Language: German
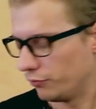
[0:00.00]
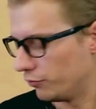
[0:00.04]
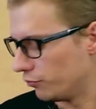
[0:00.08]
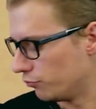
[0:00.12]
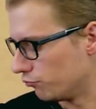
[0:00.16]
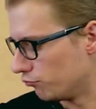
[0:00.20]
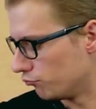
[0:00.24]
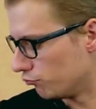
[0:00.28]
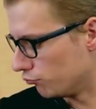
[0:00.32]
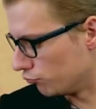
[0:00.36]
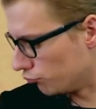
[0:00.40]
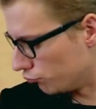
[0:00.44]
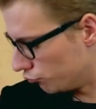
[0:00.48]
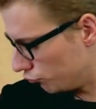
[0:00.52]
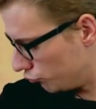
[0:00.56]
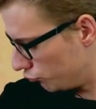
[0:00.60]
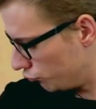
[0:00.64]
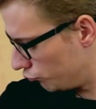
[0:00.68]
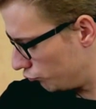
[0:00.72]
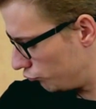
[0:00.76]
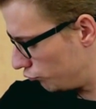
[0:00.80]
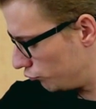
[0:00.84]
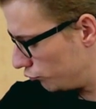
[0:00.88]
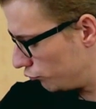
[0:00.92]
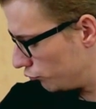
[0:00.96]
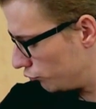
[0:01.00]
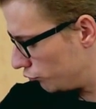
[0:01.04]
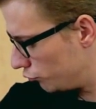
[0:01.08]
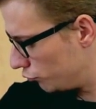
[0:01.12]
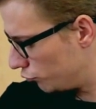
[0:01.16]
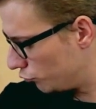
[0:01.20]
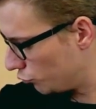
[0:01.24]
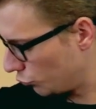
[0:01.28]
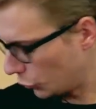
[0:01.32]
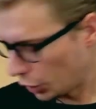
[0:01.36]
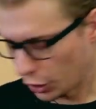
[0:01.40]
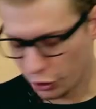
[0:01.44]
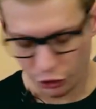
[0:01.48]
Hm.
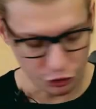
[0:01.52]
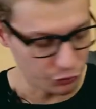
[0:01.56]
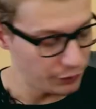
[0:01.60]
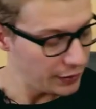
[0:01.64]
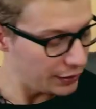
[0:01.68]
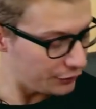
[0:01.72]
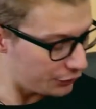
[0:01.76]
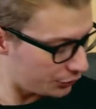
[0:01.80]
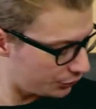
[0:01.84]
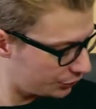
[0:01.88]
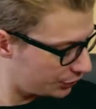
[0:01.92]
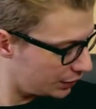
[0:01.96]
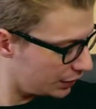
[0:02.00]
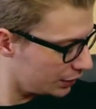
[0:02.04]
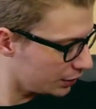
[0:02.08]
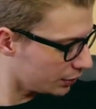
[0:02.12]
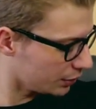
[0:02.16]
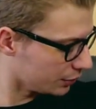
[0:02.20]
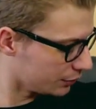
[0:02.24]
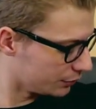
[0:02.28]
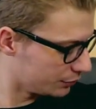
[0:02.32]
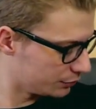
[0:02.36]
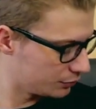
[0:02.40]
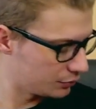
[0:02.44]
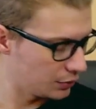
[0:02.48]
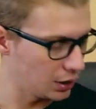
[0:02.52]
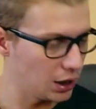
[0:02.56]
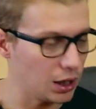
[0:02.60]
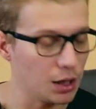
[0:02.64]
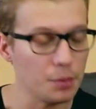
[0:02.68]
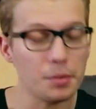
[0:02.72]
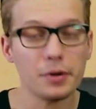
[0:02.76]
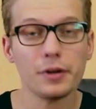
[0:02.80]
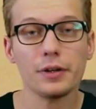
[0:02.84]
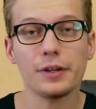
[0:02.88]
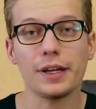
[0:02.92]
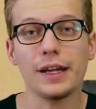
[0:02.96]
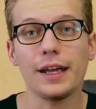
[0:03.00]
Schwer zu sagen,
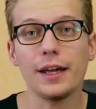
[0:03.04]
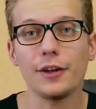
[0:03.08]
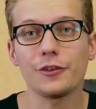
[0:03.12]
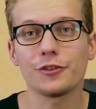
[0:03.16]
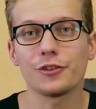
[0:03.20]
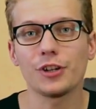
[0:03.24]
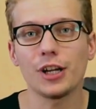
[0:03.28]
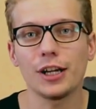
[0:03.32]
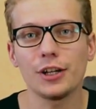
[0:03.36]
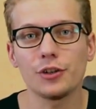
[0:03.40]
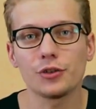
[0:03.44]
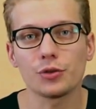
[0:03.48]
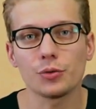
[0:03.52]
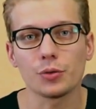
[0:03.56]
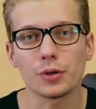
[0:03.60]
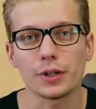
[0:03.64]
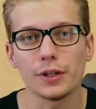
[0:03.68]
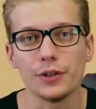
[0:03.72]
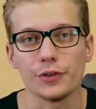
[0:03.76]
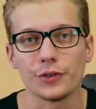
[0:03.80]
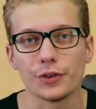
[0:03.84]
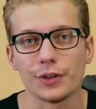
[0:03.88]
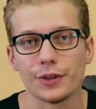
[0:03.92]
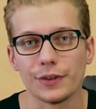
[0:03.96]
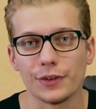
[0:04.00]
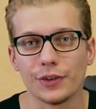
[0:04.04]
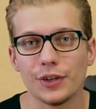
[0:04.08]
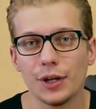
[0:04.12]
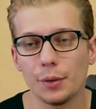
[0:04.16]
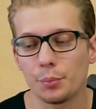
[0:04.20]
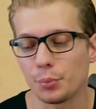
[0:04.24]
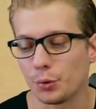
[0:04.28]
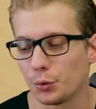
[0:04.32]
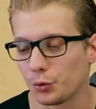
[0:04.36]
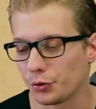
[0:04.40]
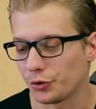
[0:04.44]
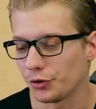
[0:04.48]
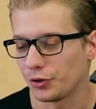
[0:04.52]
aber der erste Eindruck ist sehr
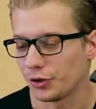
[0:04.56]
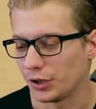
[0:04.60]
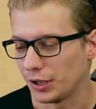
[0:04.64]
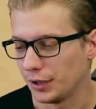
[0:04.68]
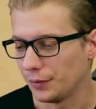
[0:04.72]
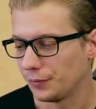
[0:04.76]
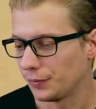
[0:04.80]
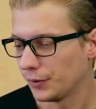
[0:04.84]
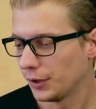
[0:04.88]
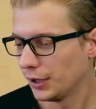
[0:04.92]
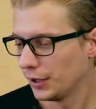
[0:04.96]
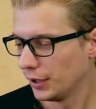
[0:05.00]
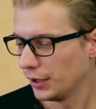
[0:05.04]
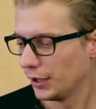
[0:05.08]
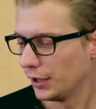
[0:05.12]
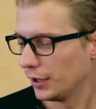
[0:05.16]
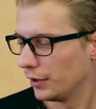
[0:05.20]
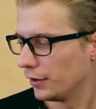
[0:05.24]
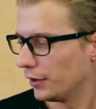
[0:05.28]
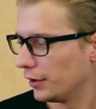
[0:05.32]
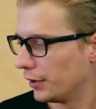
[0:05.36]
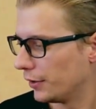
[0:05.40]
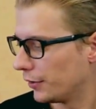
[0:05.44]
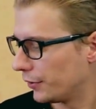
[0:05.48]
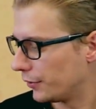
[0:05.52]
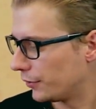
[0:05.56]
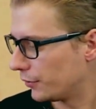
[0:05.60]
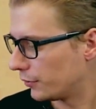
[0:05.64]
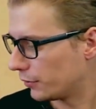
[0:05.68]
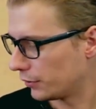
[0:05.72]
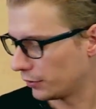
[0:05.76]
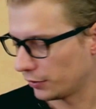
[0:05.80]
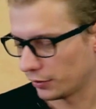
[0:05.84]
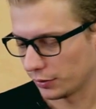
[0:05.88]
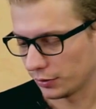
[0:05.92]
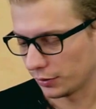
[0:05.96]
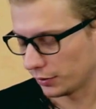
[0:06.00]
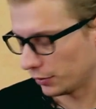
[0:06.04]
positiv. Es
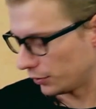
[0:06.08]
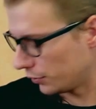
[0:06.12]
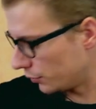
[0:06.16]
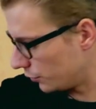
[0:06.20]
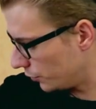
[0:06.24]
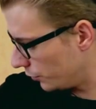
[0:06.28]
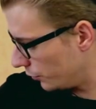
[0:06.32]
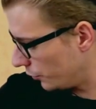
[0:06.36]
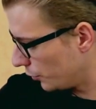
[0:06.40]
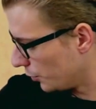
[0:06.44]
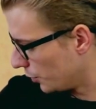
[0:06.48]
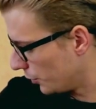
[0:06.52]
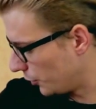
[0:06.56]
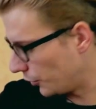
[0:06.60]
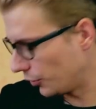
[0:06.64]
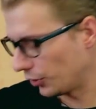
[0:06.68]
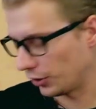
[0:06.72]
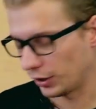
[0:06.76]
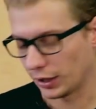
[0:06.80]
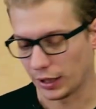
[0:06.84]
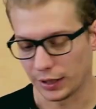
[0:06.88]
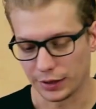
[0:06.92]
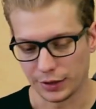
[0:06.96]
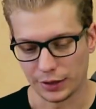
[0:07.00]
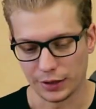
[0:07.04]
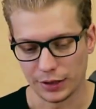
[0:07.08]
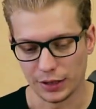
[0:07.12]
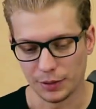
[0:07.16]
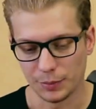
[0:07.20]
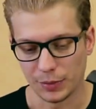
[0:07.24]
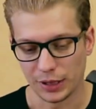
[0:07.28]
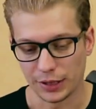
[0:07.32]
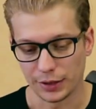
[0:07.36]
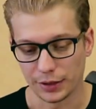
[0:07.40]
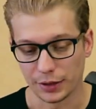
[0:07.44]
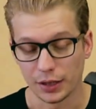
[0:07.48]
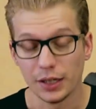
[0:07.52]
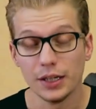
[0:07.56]
äh, fühlt sich angenehm
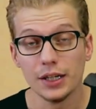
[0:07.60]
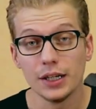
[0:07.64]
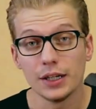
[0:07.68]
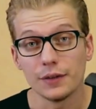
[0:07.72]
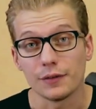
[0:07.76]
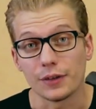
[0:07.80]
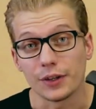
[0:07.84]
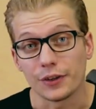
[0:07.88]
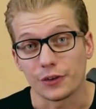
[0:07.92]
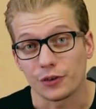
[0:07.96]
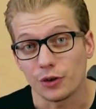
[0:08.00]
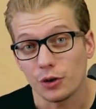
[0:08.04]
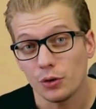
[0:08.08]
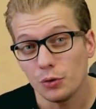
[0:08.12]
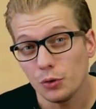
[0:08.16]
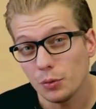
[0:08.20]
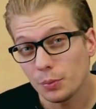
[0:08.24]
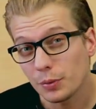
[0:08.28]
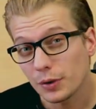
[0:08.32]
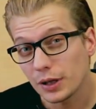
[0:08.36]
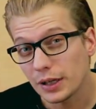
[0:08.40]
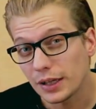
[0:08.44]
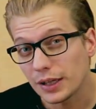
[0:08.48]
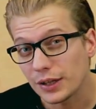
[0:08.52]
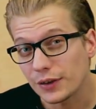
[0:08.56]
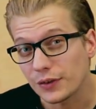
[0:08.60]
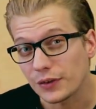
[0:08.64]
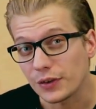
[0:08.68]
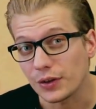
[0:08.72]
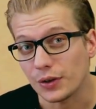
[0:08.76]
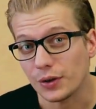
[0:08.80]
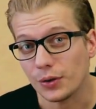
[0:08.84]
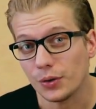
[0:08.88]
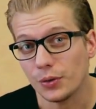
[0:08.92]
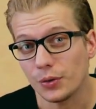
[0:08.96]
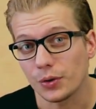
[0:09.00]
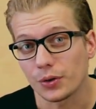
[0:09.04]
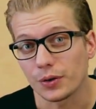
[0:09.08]
an. Es soll übrigens
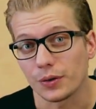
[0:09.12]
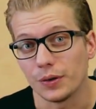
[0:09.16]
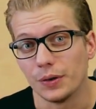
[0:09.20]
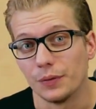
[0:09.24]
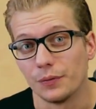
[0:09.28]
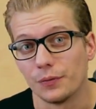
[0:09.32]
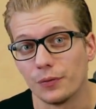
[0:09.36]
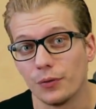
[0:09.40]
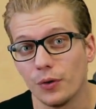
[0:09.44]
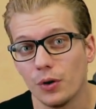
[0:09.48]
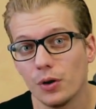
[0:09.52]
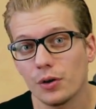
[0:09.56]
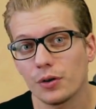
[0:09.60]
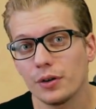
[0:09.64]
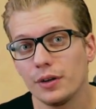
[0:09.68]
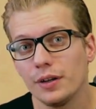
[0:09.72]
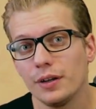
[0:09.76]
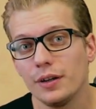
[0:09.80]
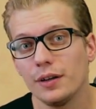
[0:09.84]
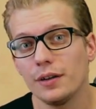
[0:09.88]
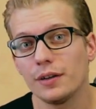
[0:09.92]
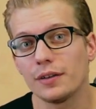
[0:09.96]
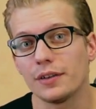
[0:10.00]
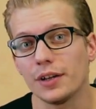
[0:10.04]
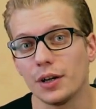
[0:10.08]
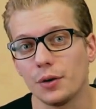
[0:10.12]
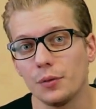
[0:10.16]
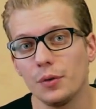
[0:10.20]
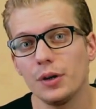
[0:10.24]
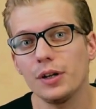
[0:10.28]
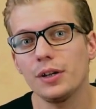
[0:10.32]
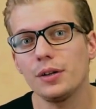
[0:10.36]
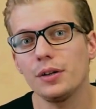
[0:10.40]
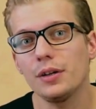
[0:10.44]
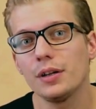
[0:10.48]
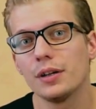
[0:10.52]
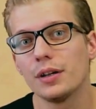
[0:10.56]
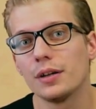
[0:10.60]
auch Wochen
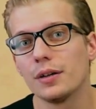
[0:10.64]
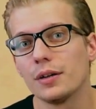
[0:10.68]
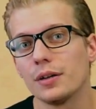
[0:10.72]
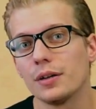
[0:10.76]
dauern,